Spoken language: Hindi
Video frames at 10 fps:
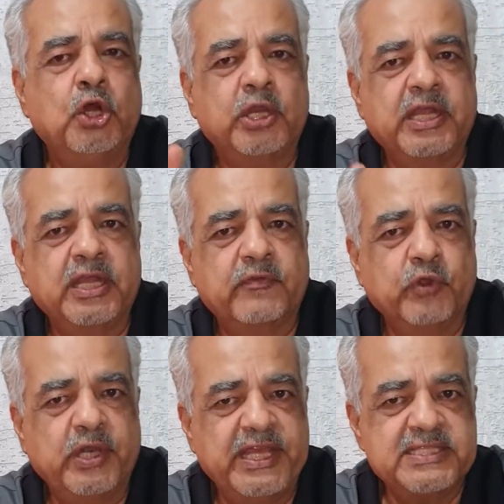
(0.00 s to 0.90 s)
और अगर
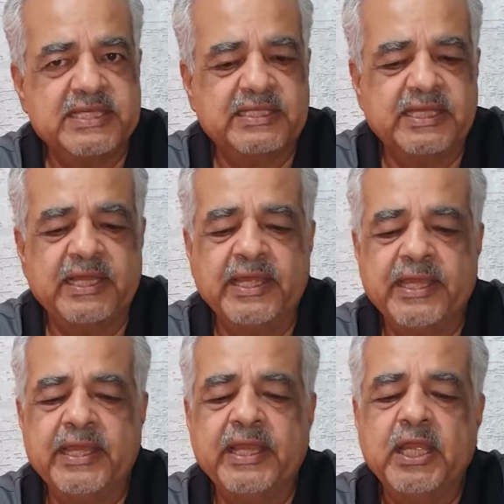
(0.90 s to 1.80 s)
वो ले सकता
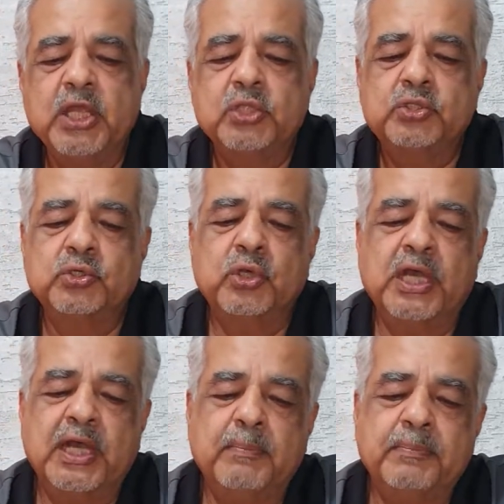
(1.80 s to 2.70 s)
है तो
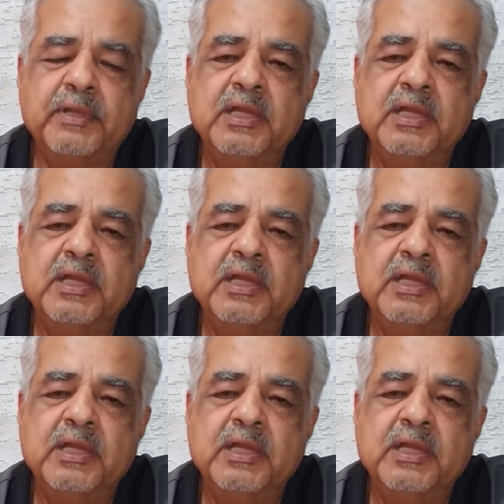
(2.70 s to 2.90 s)
आप